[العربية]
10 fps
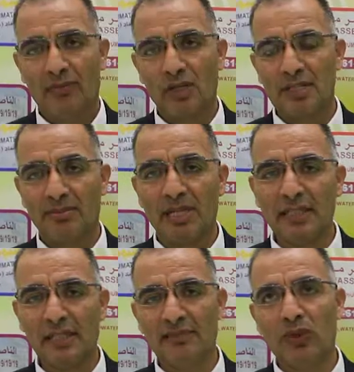
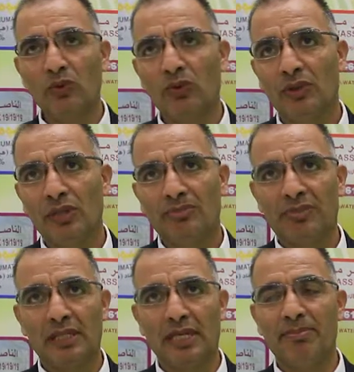منظمات النمو
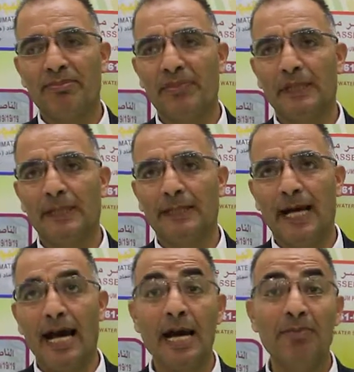بنجيب آه،
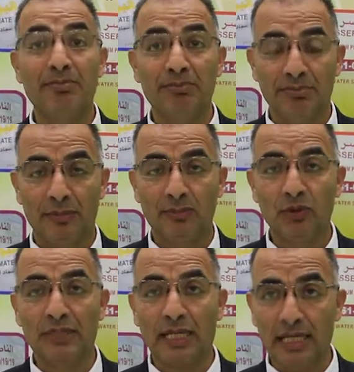اهم
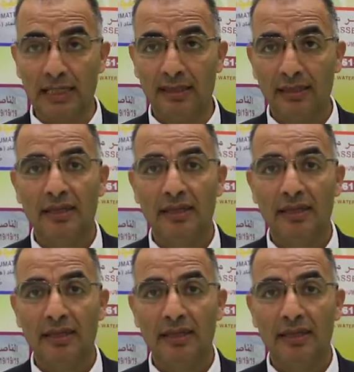منتجين